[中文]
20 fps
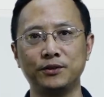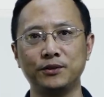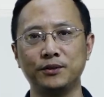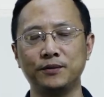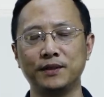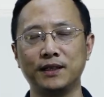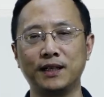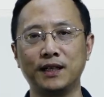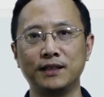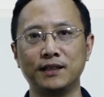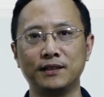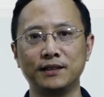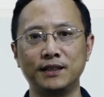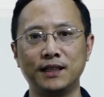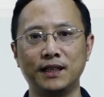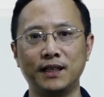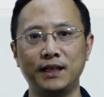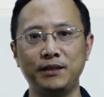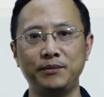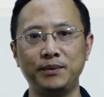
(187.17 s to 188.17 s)
我们看到像
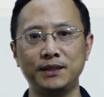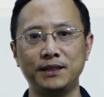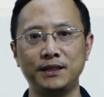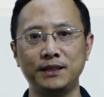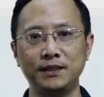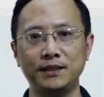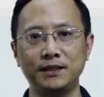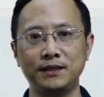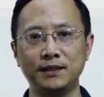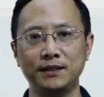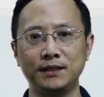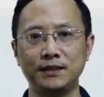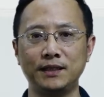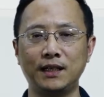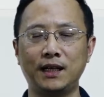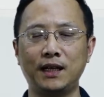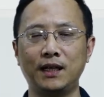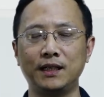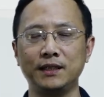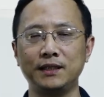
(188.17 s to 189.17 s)
“a b c”
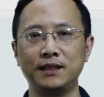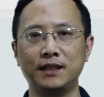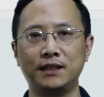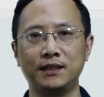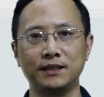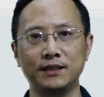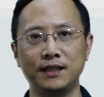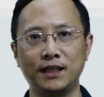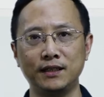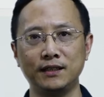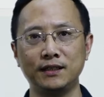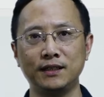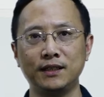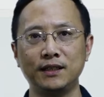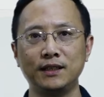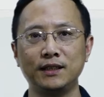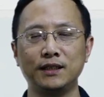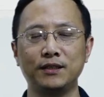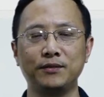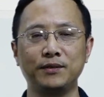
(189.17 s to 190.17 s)
加“一二
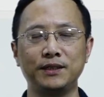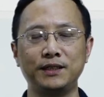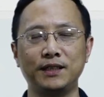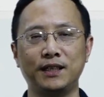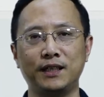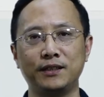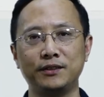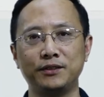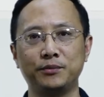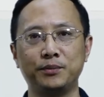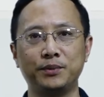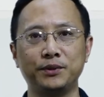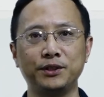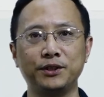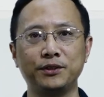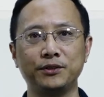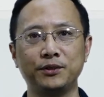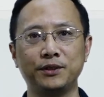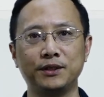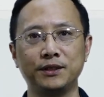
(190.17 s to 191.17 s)
三”，那么显然就不是
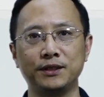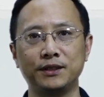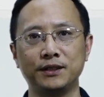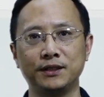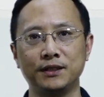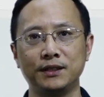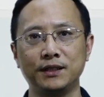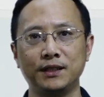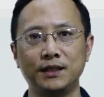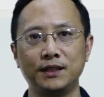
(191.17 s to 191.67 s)
说是“